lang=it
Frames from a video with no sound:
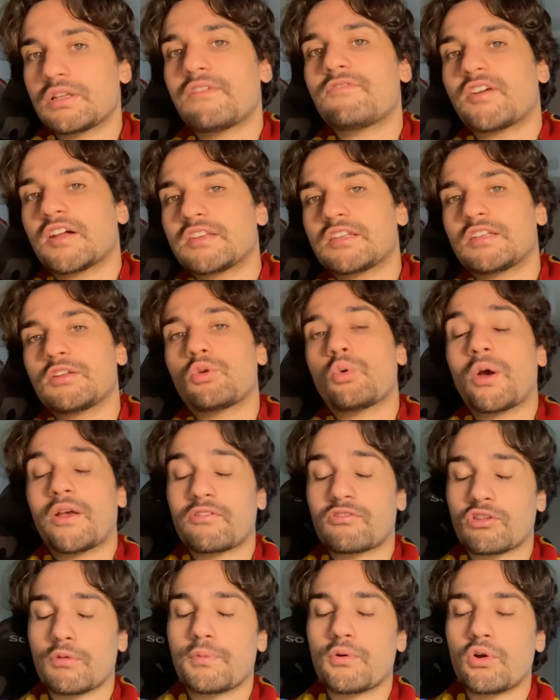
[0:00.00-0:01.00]
Infatti
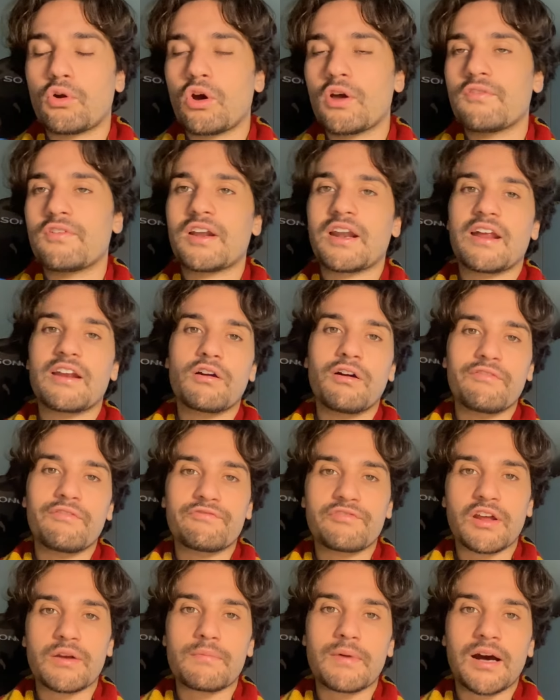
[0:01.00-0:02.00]
questo però verrà
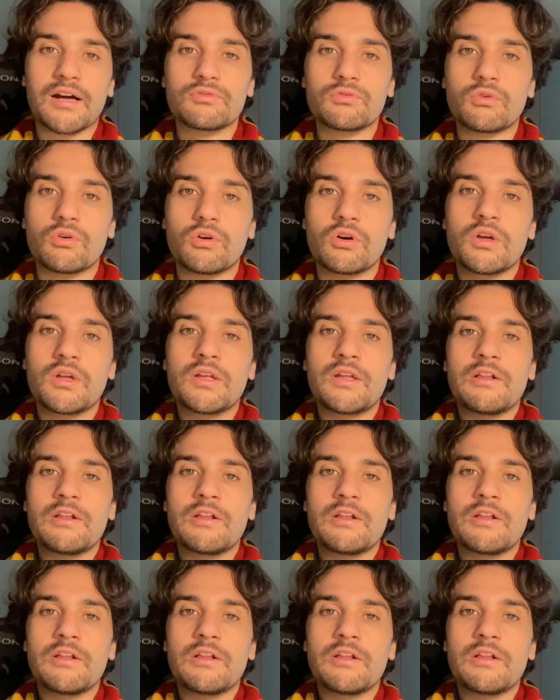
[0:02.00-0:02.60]
riconfermato